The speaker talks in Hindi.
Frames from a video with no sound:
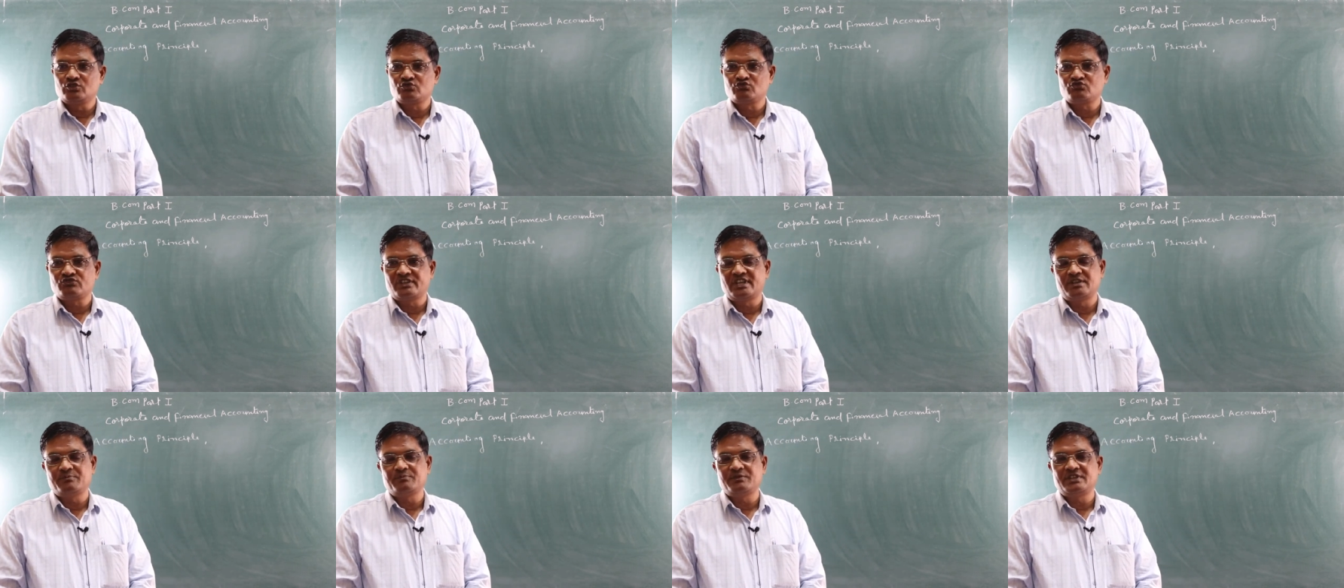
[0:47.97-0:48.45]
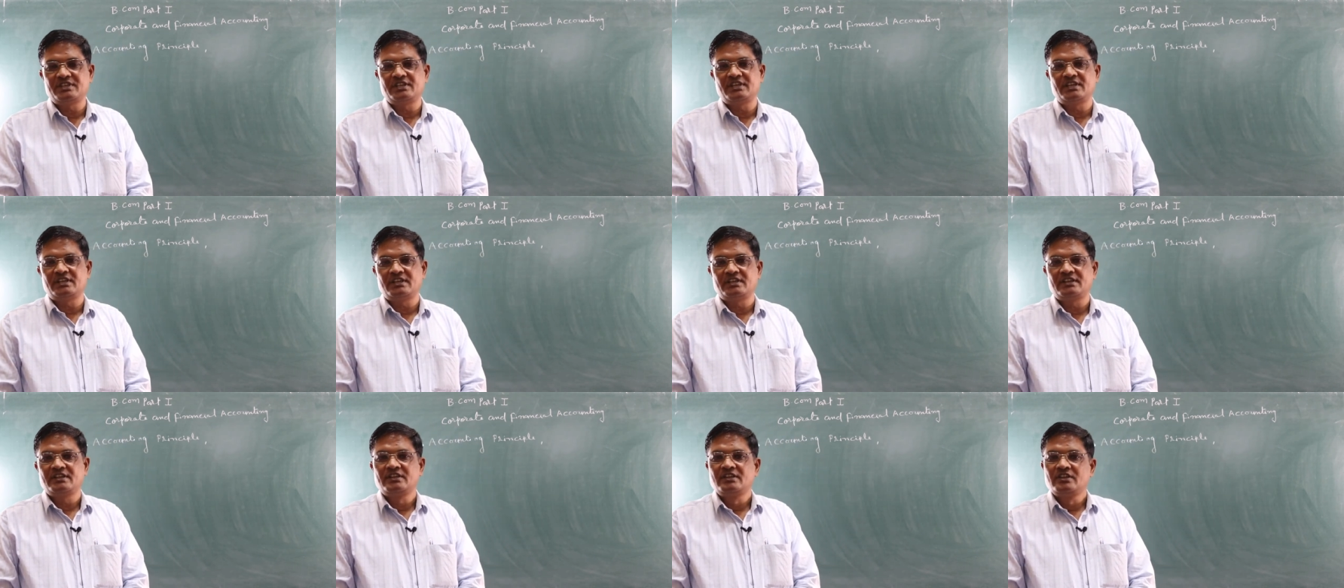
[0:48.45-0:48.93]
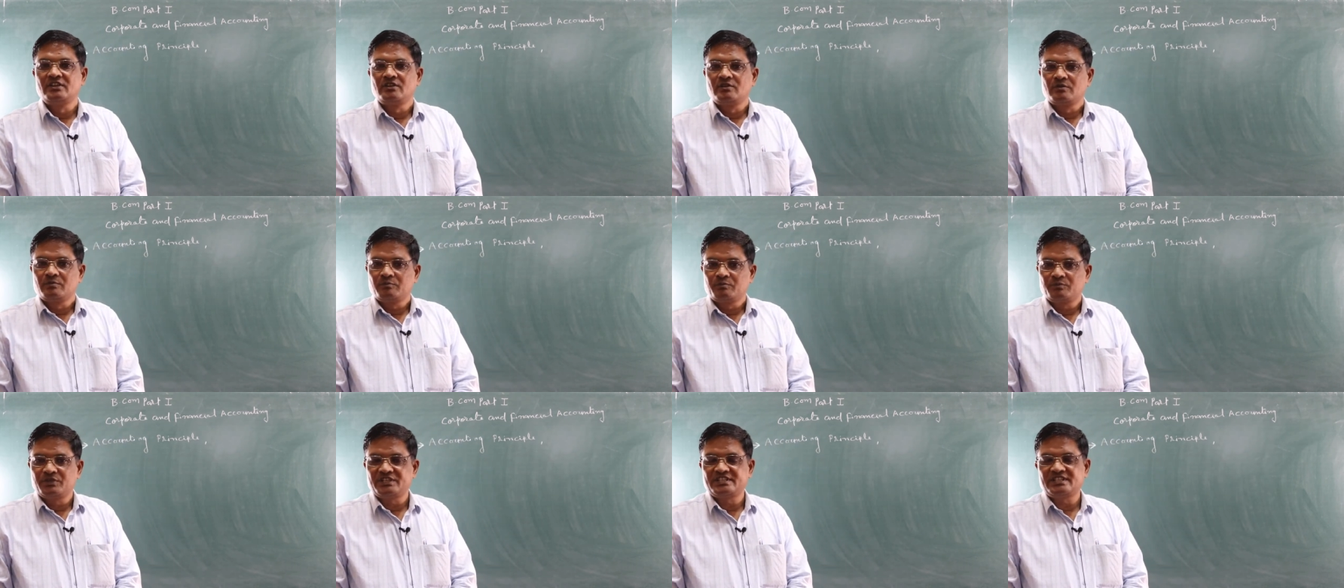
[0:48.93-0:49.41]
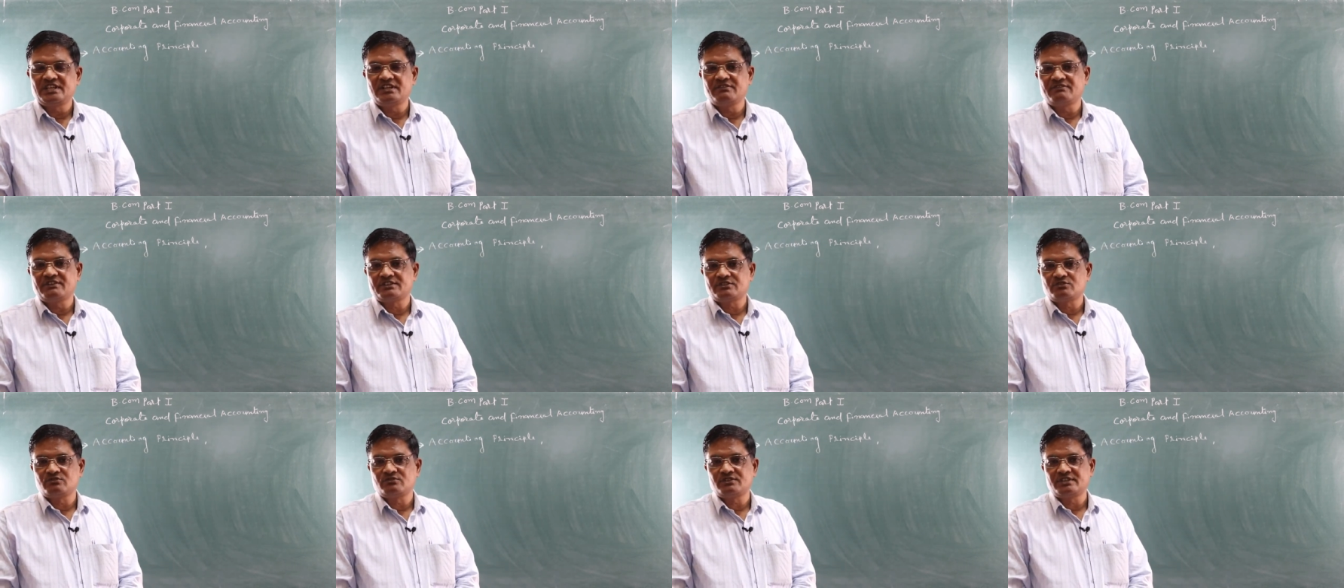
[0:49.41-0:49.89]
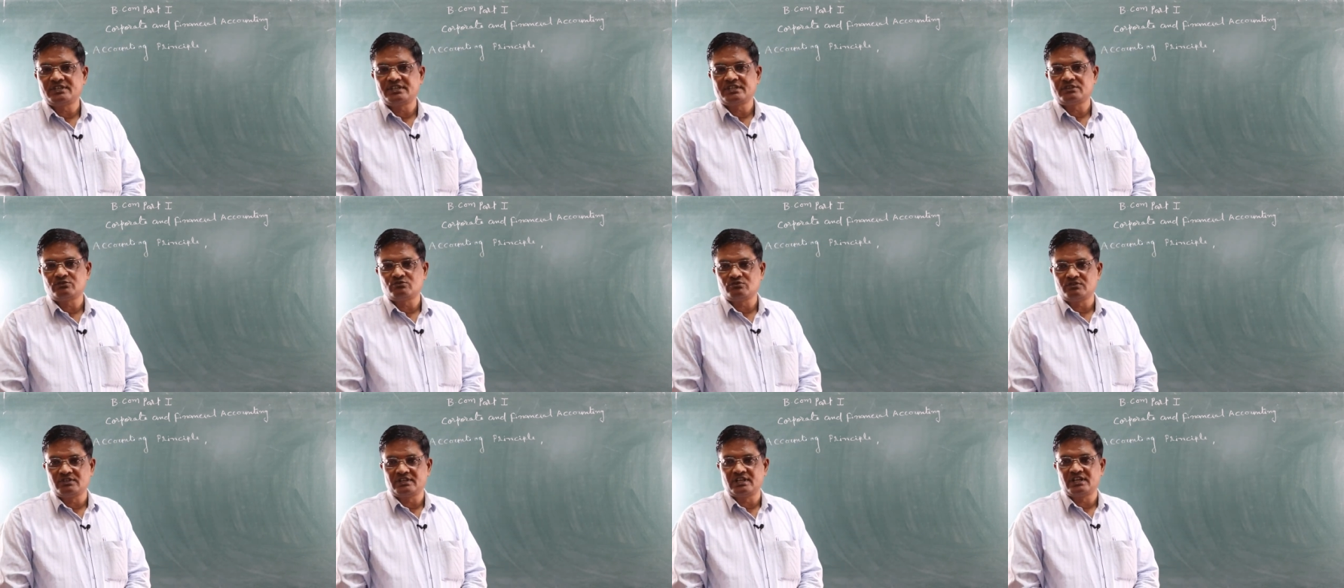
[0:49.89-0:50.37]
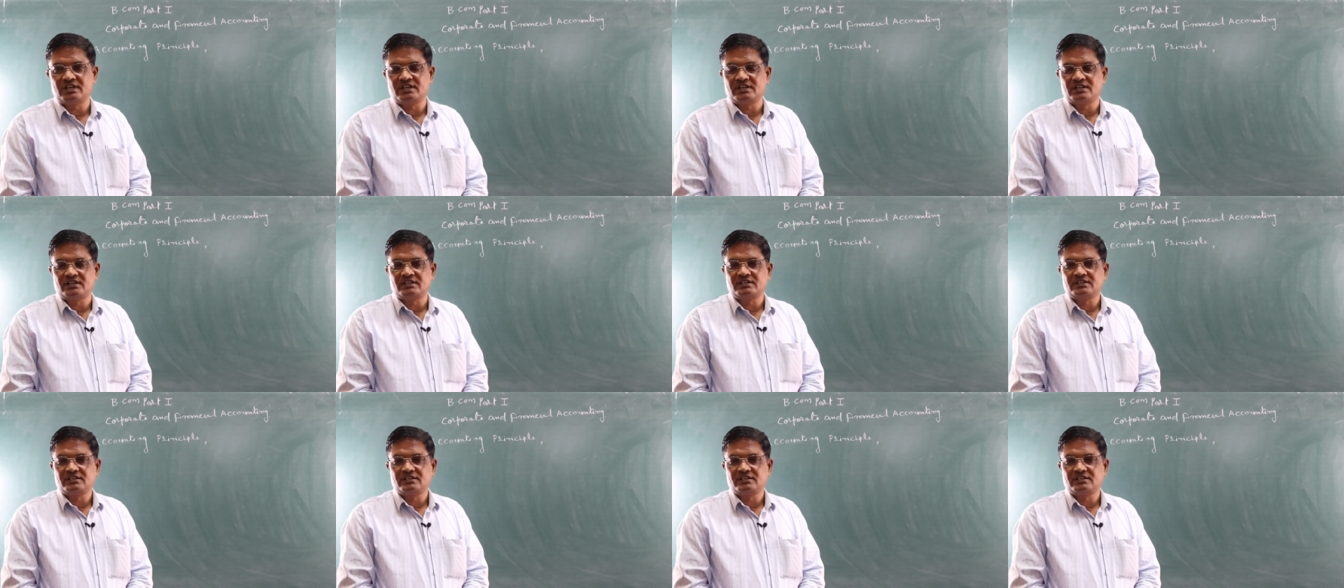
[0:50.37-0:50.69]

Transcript: स्वयं के पिछले वर्षों की तुलना